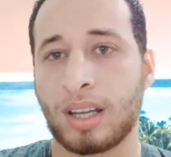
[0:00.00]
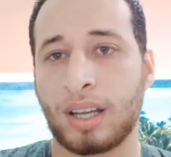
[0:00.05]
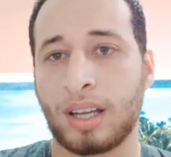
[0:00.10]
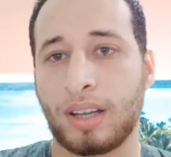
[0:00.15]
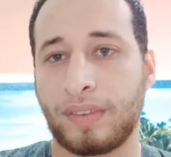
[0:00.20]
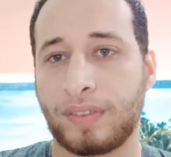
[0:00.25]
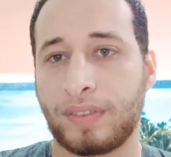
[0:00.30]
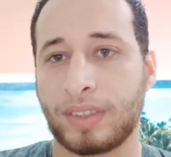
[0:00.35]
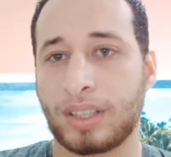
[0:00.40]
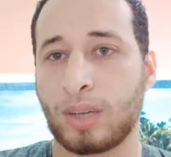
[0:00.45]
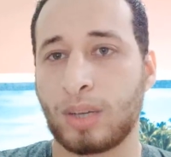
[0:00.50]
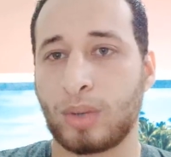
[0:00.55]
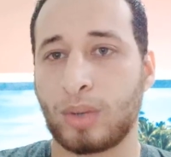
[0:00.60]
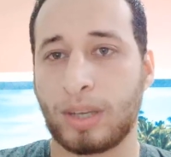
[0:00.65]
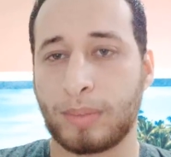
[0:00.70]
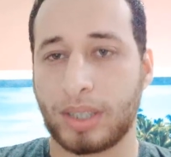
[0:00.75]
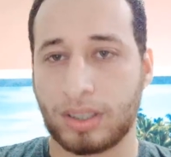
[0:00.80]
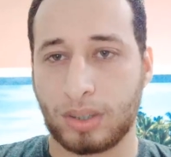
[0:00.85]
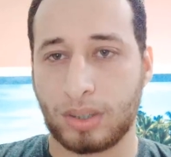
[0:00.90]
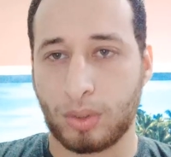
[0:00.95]
في دوله
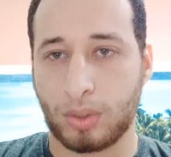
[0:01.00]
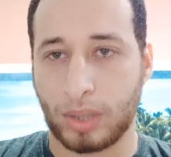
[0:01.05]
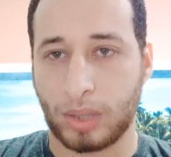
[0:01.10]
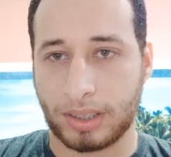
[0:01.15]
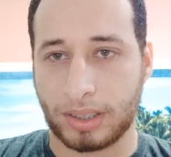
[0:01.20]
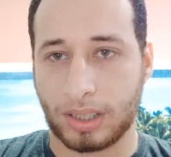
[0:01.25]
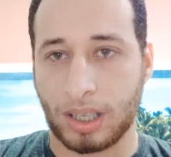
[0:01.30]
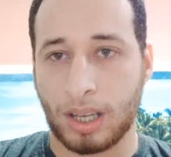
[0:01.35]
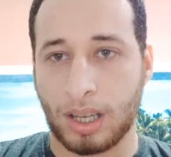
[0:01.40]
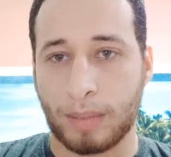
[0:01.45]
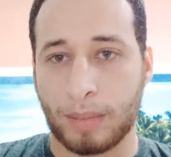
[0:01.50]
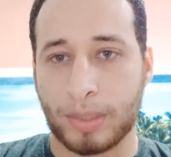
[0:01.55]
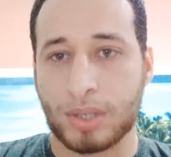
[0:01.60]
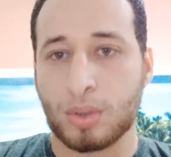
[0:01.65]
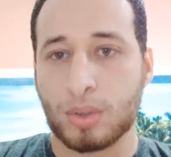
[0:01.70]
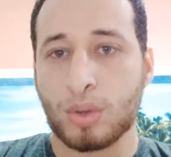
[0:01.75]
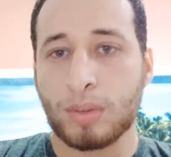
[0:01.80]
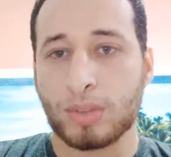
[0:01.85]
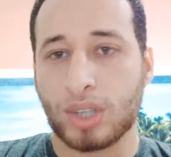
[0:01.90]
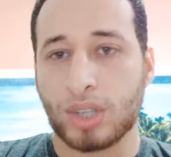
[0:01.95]
من الدول دي بس
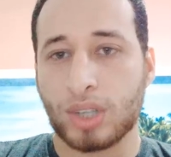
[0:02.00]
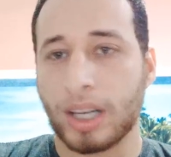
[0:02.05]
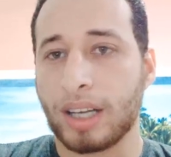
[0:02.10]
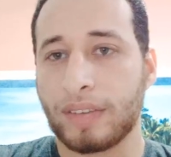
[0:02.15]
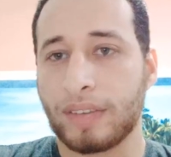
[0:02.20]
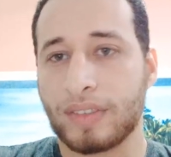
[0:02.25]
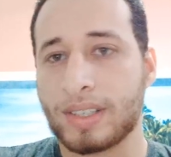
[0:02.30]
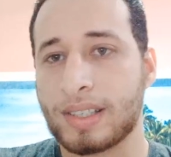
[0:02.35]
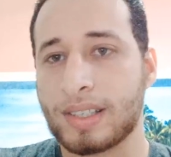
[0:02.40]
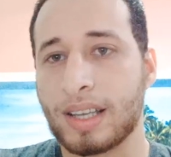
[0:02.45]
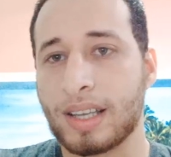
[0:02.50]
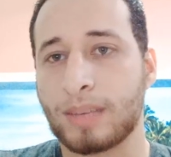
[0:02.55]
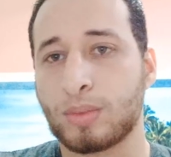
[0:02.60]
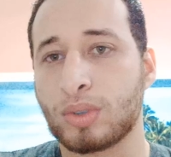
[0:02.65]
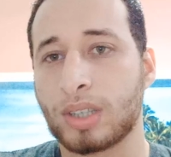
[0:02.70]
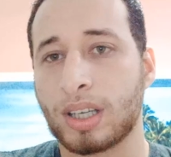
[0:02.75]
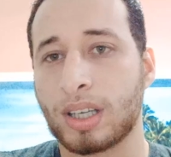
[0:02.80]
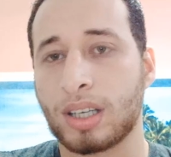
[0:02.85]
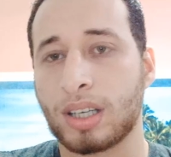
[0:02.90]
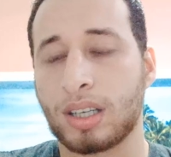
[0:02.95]
هو مش عارف ازاي
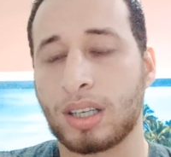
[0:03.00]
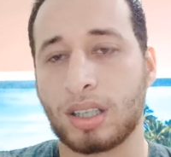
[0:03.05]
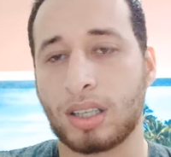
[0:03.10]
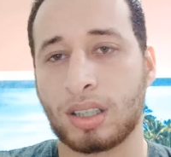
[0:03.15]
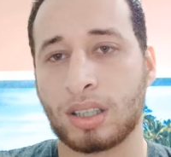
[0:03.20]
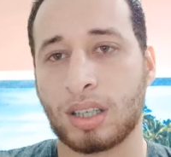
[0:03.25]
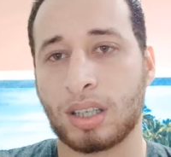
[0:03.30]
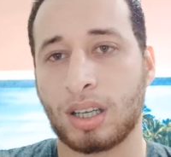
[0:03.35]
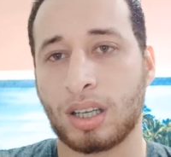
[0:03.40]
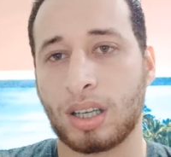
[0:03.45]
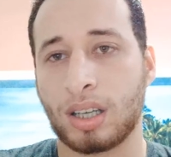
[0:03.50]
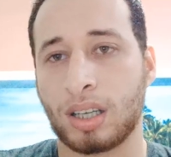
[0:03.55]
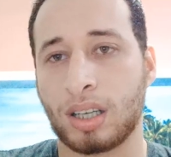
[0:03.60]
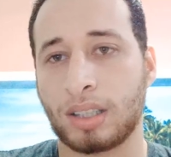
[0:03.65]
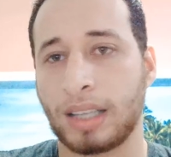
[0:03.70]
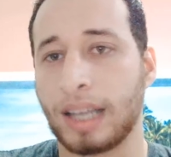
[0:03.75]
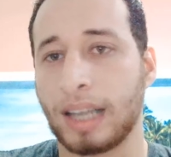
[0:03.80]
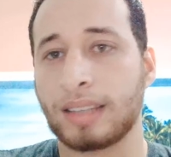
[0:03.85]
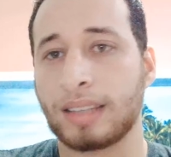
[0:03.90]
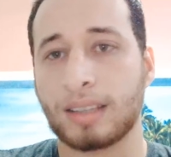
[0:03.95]
ممكن آه،
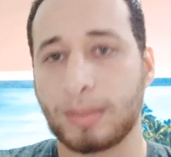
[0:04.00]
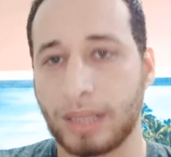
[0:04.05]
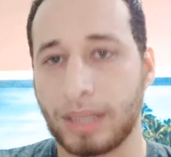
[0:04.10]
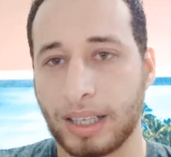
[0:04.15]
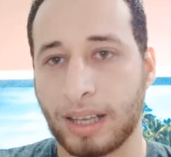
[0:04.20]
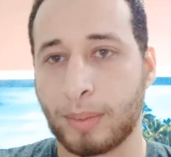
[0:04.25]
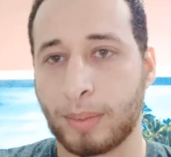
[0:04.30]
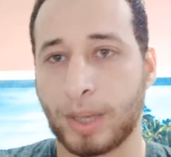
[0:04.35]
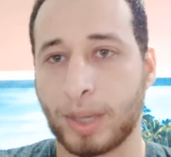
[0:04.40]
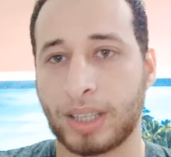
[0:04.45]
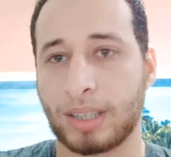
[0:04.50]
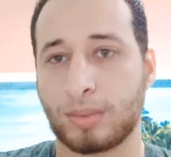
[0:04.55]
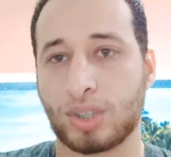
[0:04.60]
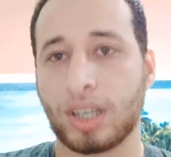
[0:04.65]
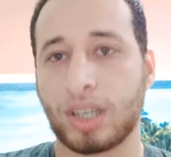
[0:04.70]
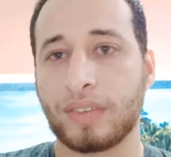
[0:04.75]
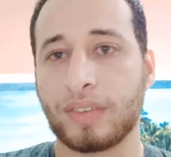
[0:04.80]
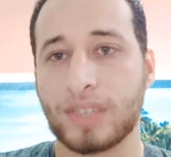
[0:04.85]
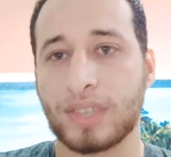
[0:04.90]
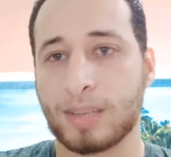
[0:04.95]
يقدم للجامعه دي مش
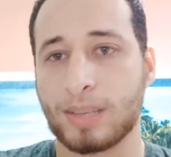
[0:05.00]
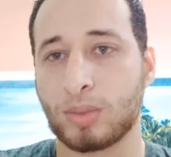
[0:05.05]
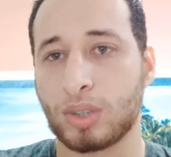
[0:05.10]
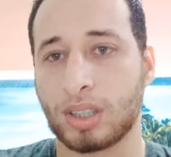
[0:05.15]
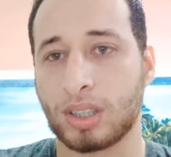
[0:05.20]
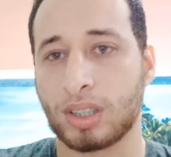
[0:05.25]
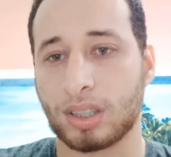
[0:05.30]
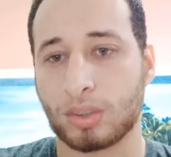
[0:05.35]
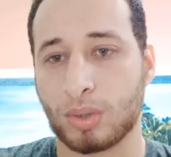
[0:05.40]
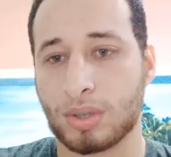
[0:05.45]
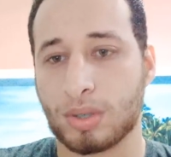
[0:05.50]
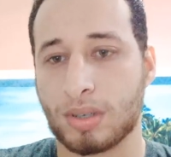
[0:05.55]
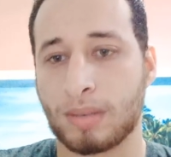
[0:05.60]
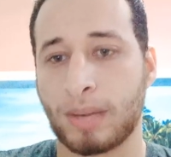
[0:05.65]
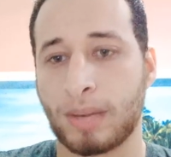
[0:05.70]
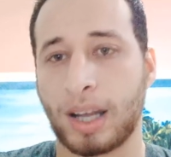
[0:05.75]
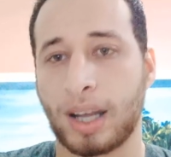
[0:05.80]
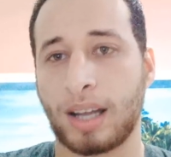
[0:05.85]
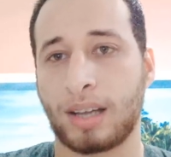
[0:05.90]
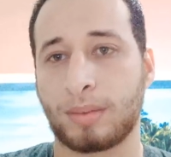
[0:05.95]
عارف ازاي ممكن يتواصل
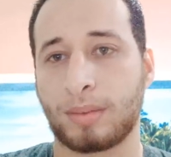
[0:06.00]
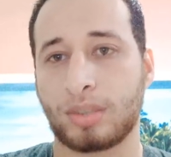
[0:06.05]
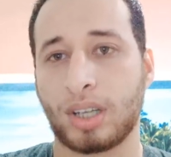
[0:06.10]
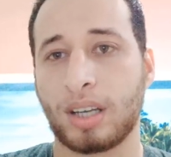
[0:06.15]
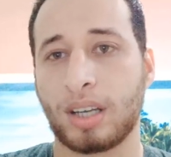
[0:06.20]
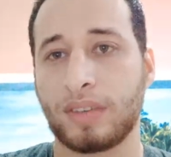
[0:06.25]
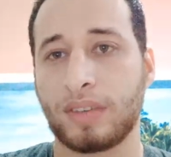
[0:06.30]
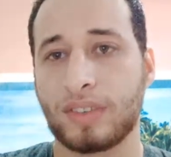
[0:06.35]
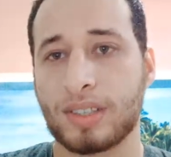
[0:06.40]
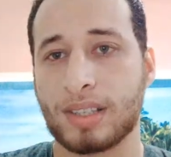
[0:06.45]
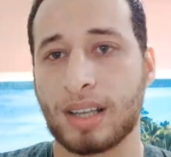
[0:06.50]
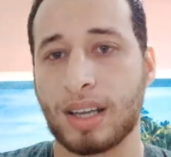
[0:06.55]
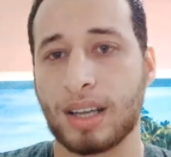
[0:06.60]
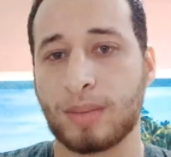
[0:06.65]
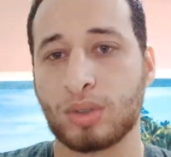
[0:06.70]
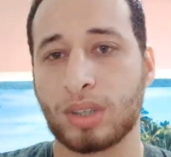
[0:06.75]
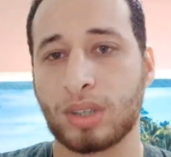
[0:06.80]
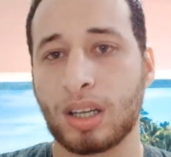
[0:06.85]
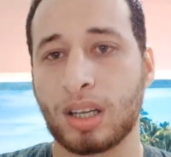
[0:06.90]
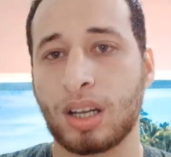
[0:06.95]
معاها مش عارف ازاي
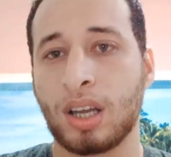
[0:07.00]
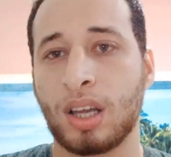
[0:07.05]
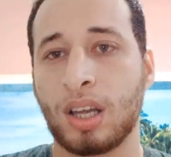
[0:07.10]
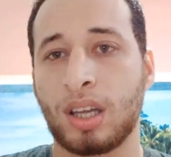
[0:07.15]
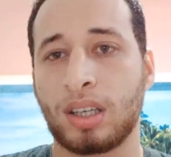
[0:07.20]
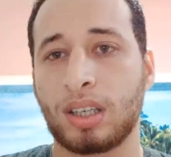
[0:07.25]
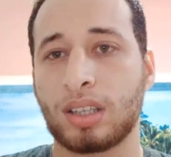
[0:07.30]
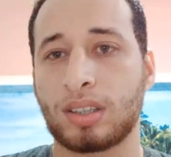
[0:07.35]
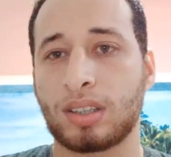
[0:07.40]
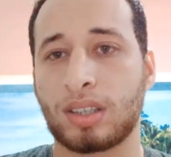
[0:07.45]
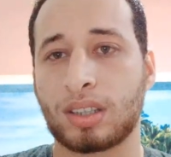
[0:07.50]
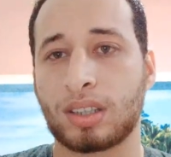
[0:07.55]
ممكن يقدر